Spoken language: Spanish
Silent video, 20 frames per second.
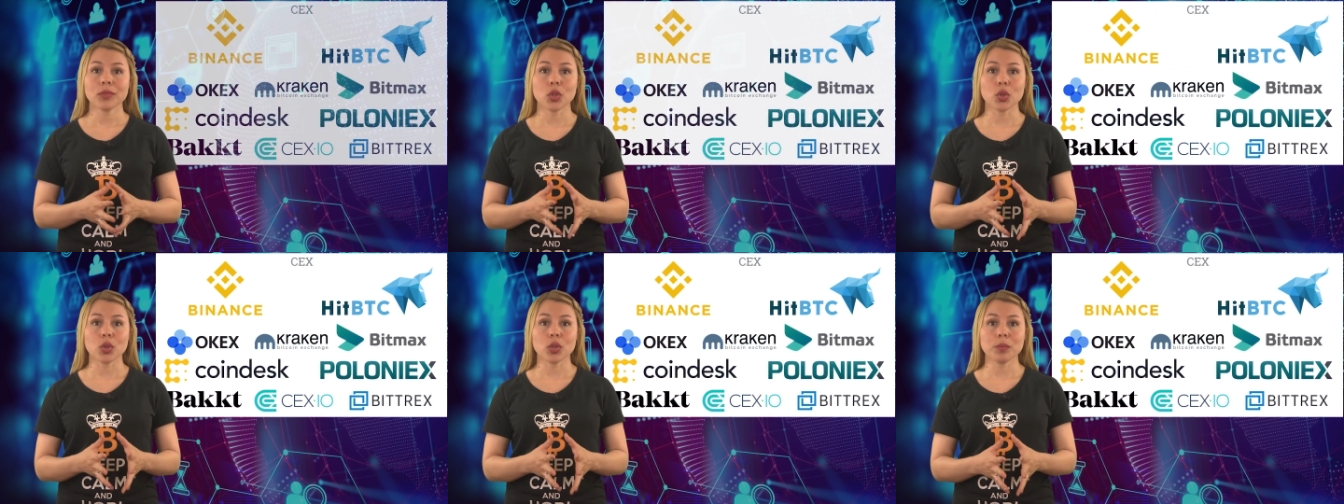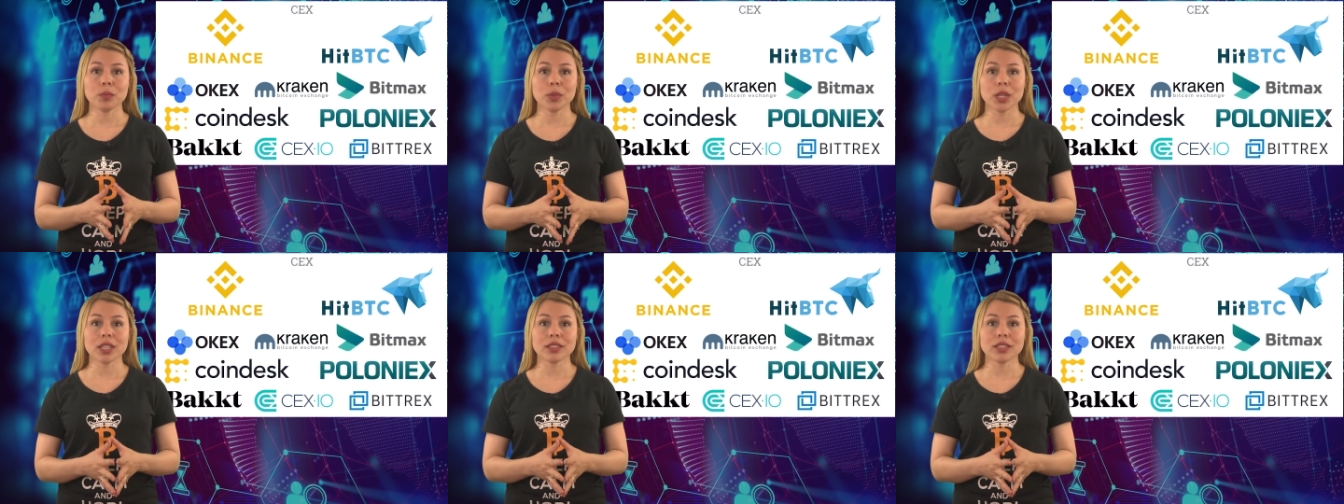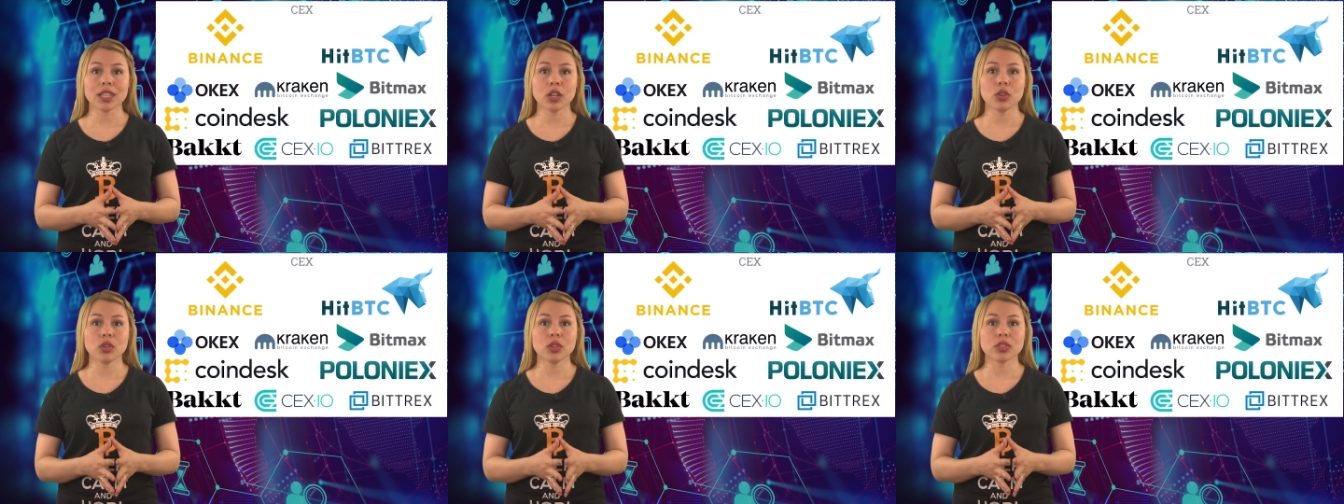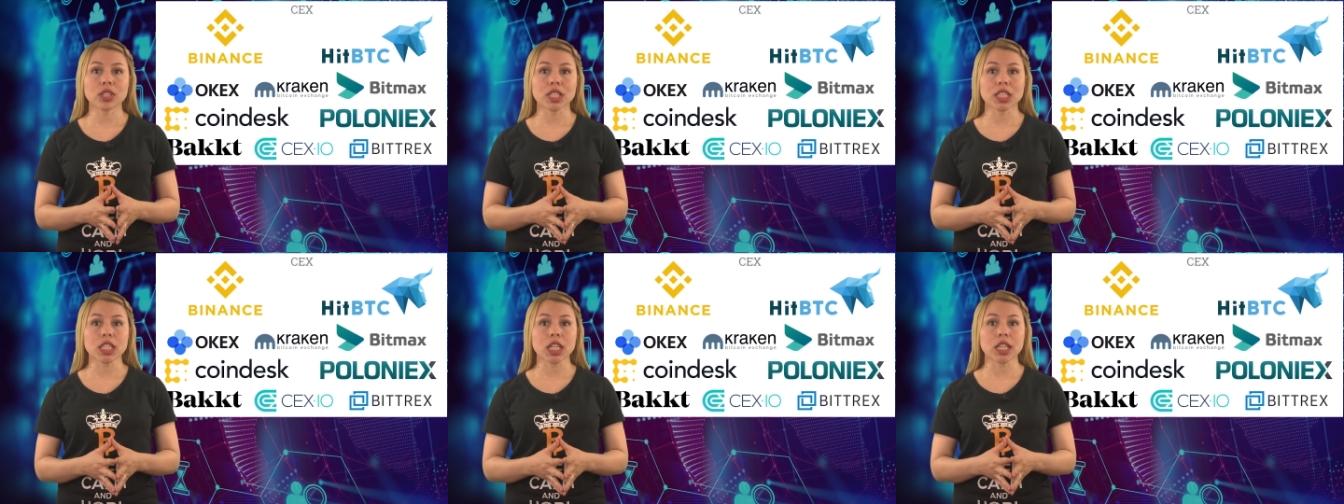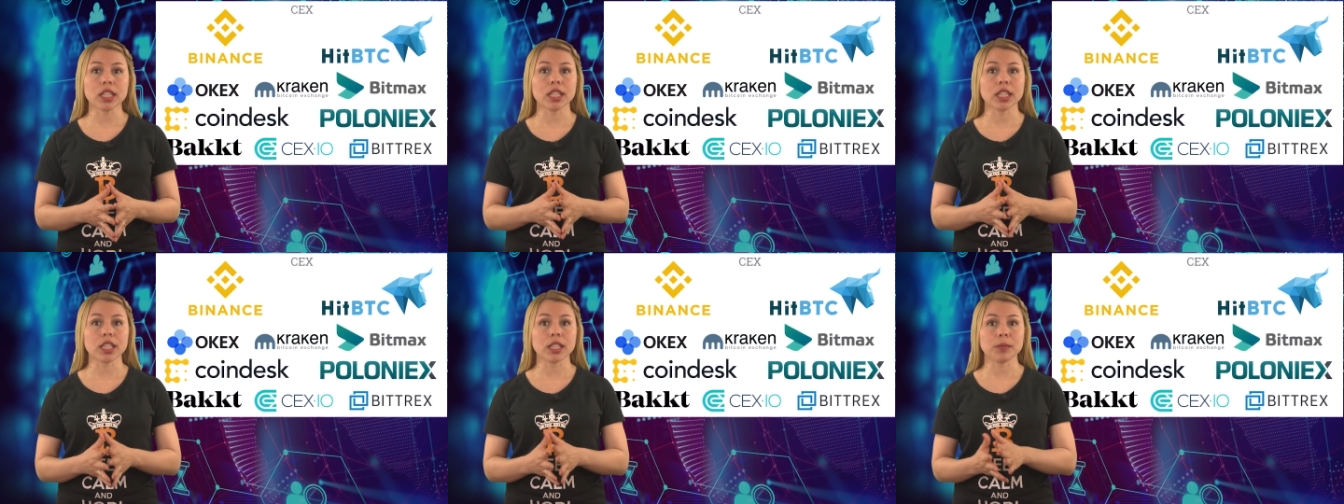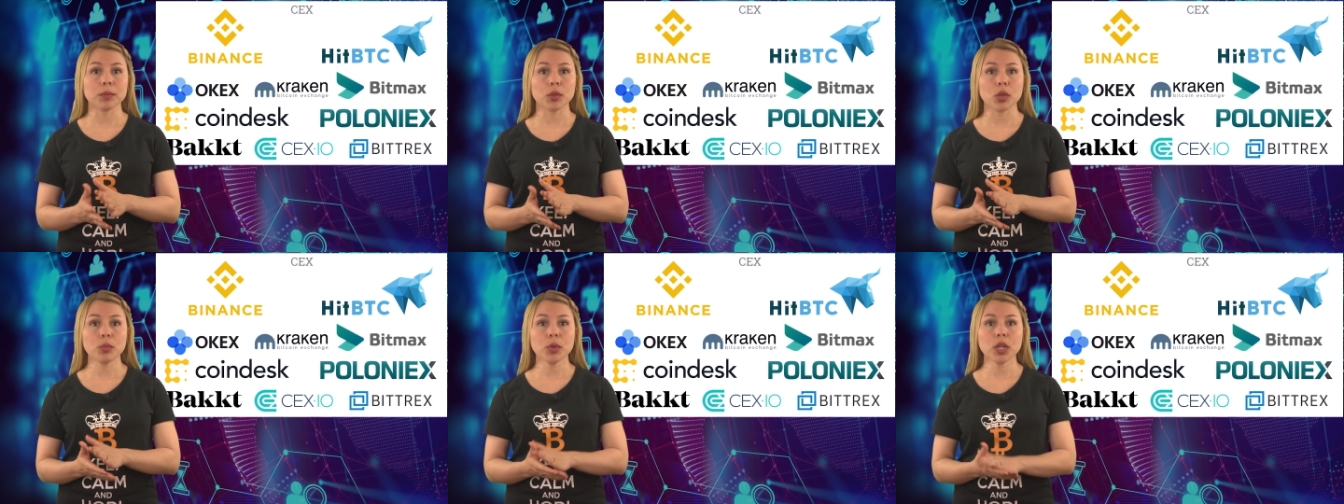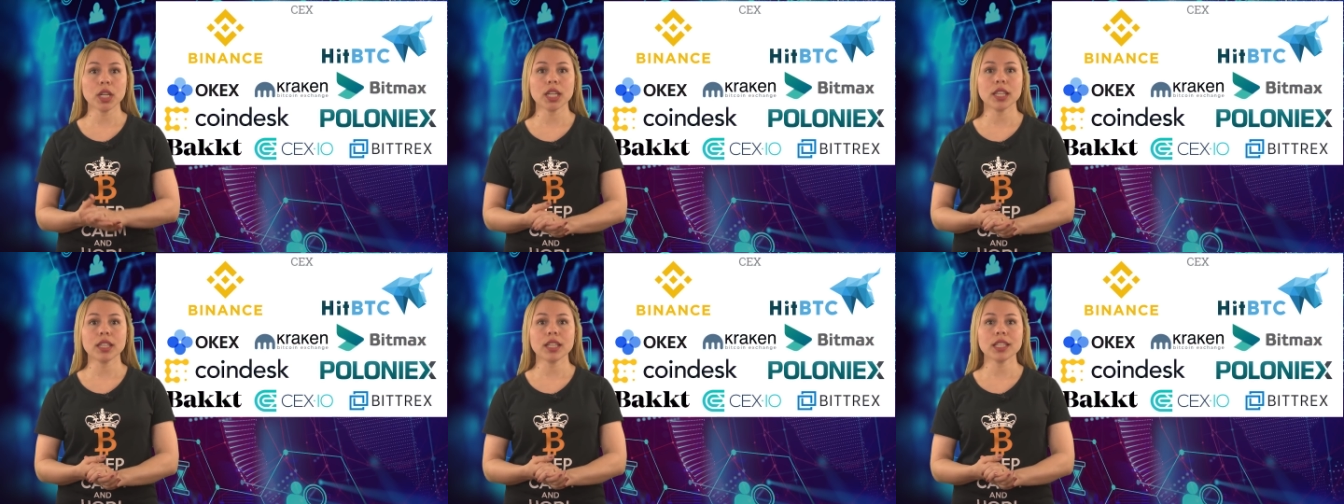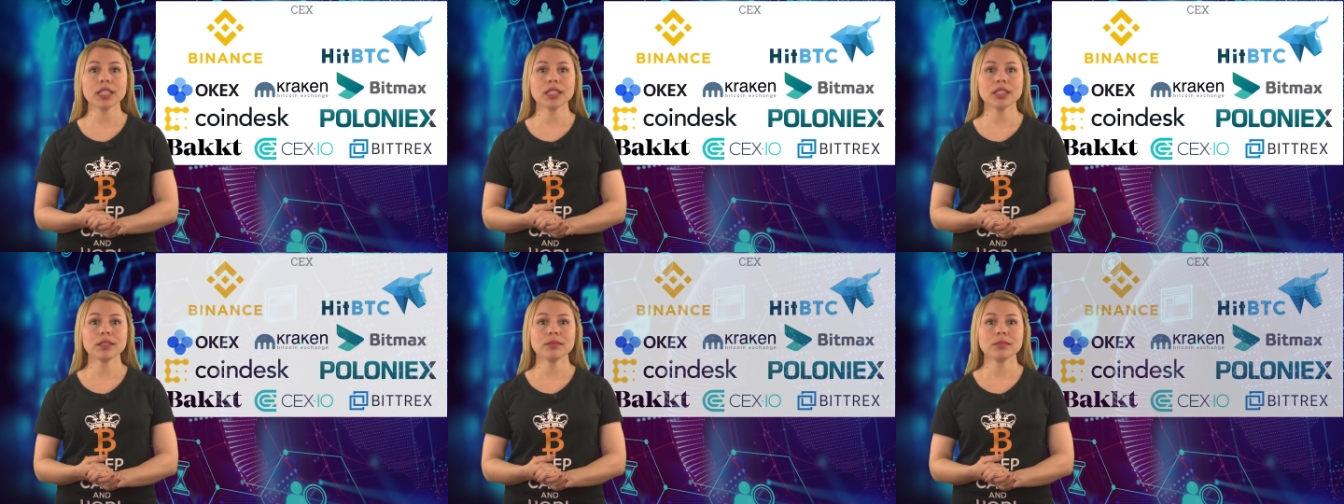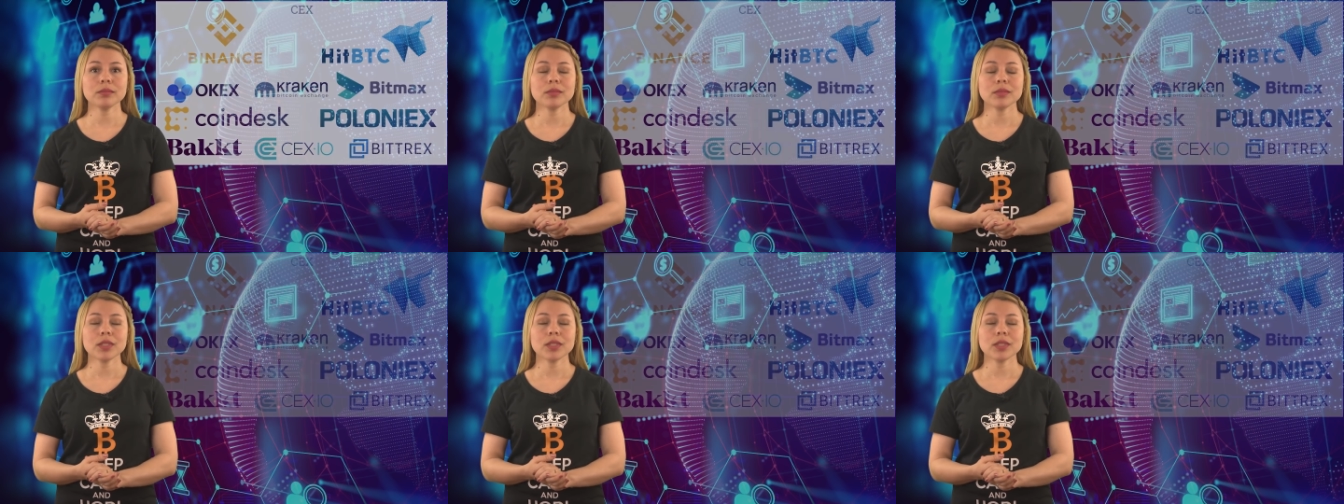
Todo empieza con los exchanges de criptomonedas.